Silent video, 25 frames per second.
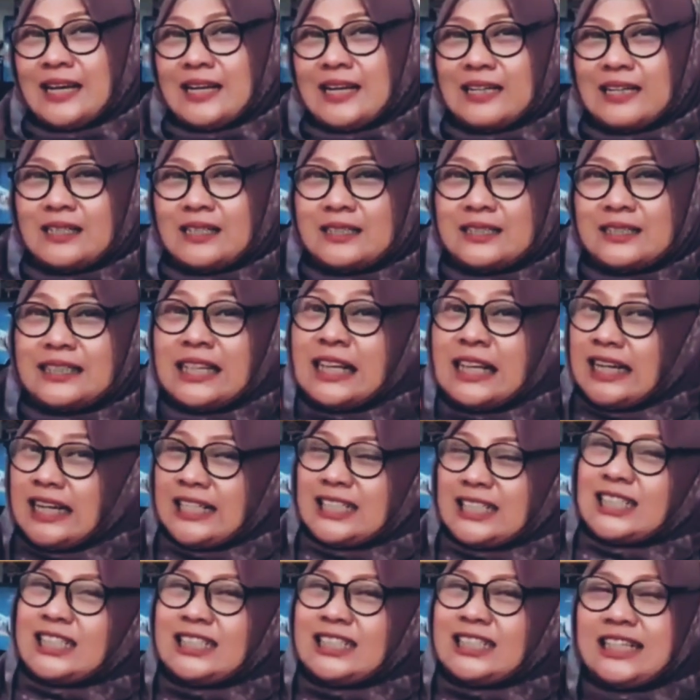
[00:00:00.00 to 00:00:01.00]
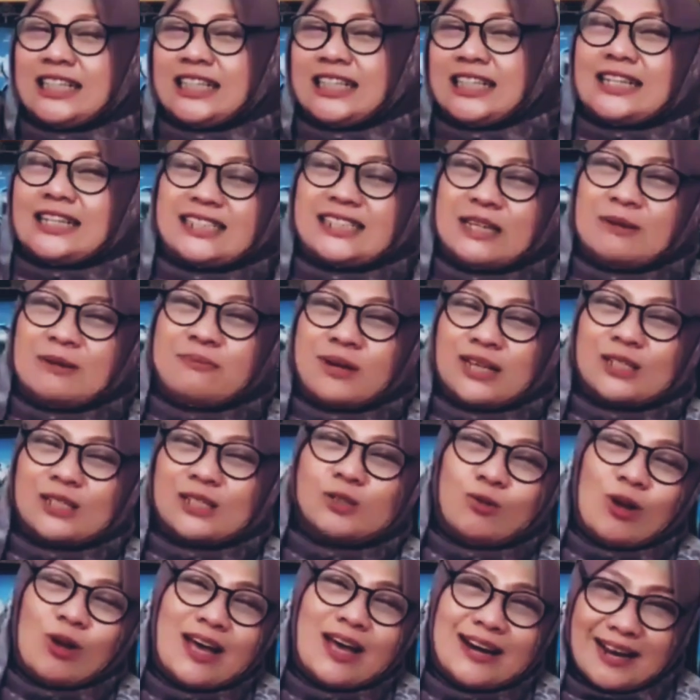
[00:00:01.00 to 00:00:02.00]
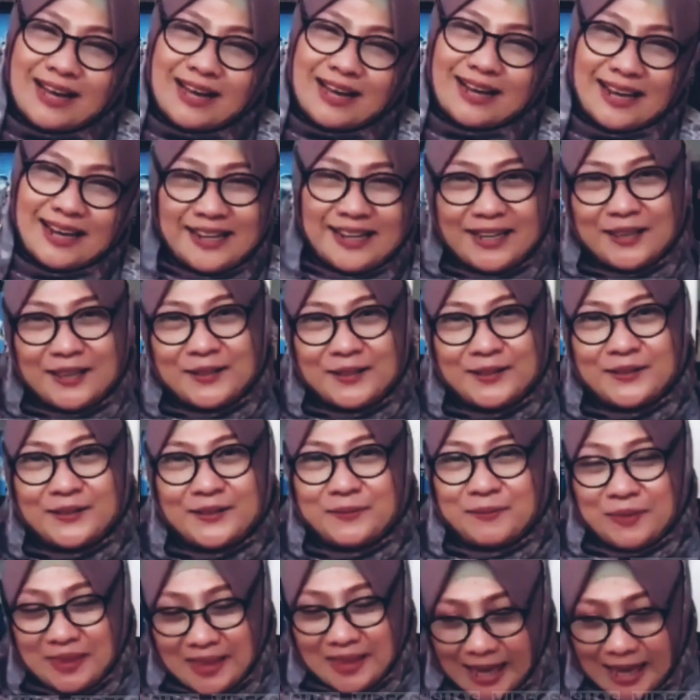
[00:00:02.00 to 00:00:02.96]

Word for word: Ya, jenis-jenis timbre suara kan gitu.